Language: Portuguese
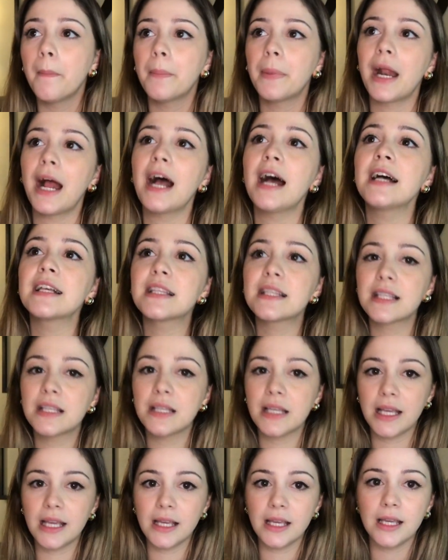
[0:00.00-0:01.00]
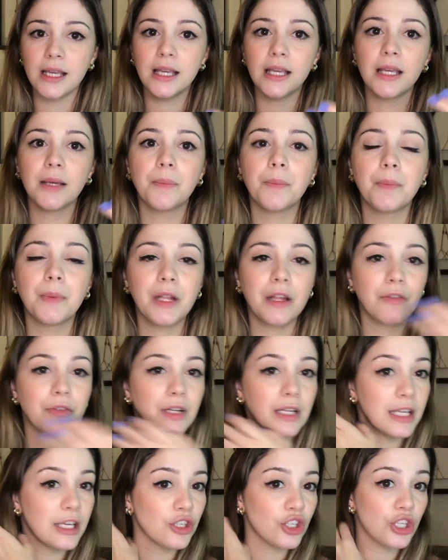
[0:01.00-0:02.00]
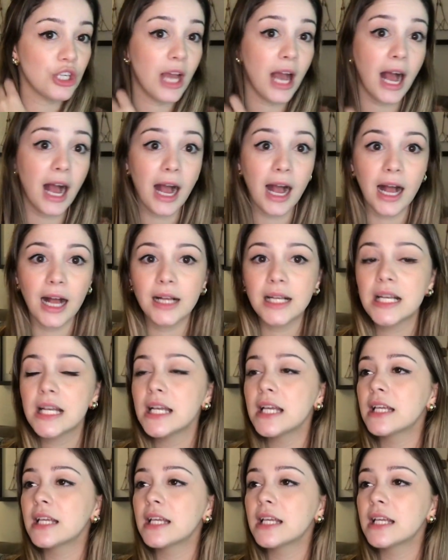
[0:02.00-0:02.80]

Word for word: para se privilegiar